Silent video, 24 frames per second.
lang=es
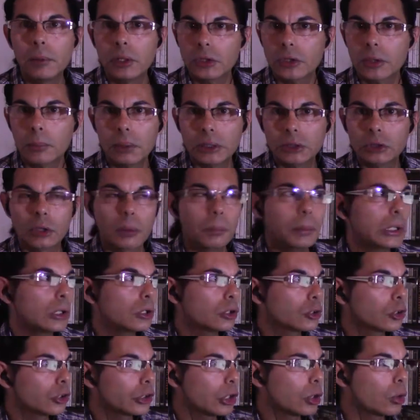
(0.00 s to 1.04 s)
muestro más o
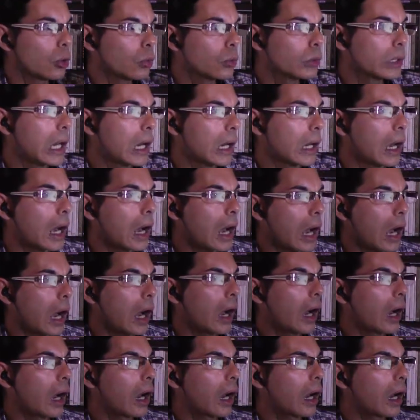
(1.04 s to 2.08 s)
menos, yo tengo una
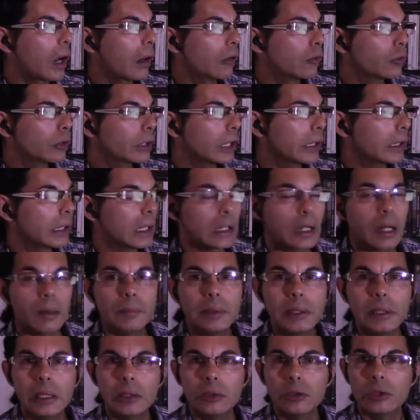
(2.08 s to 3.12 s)
acá afuera de la
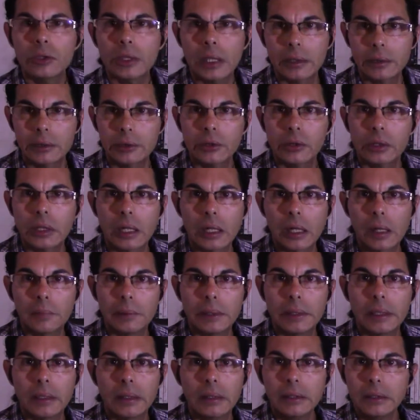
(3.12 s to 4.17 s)
cabina y otra dentro de la
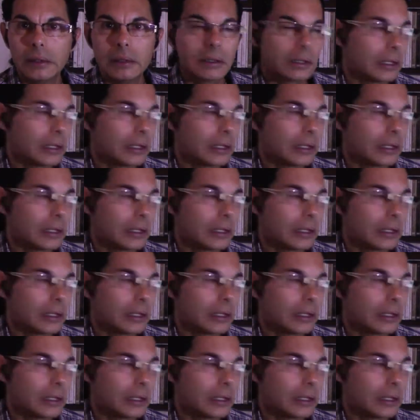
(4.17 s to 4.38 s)
cabina.